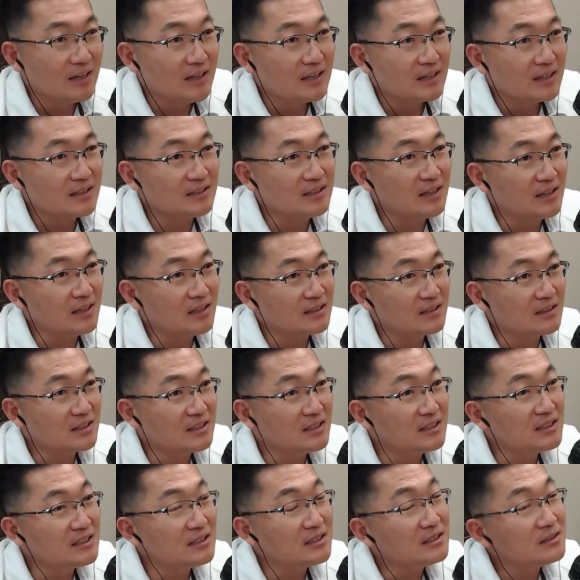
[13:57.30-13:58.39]
그날
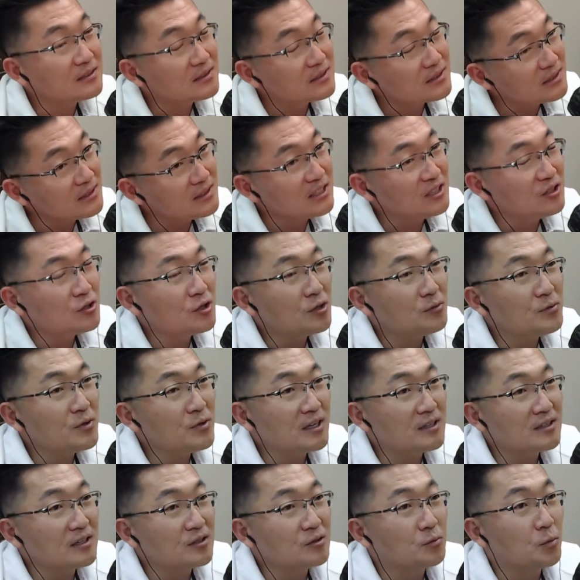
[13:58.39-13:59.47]
그
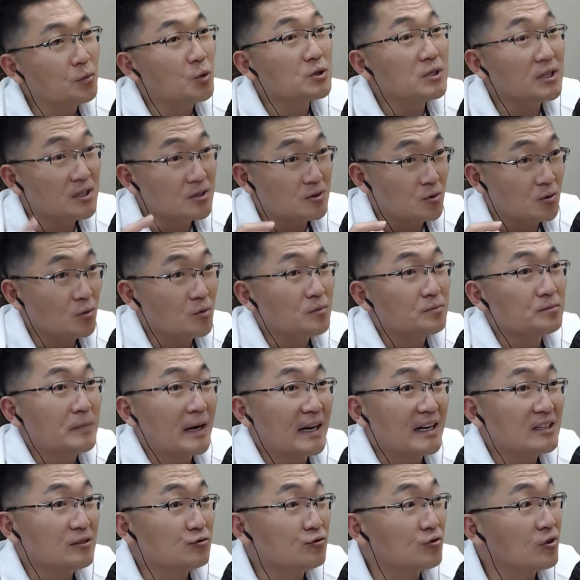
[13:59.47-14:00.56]
인터뷰할 때도 모자를 조금
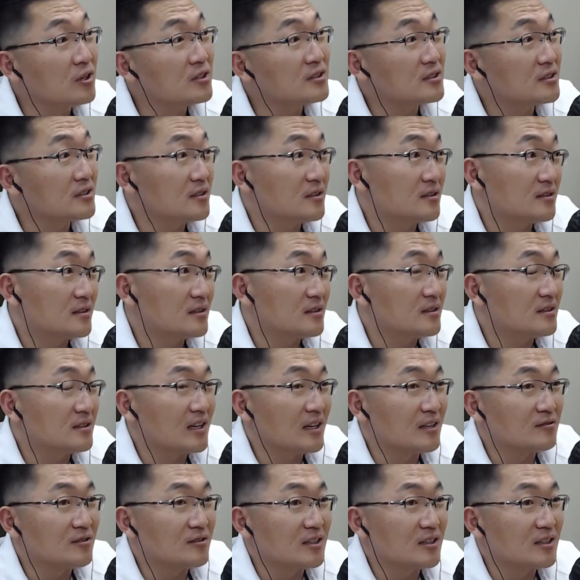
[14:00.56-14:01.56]
많이 눌렀었더라고요.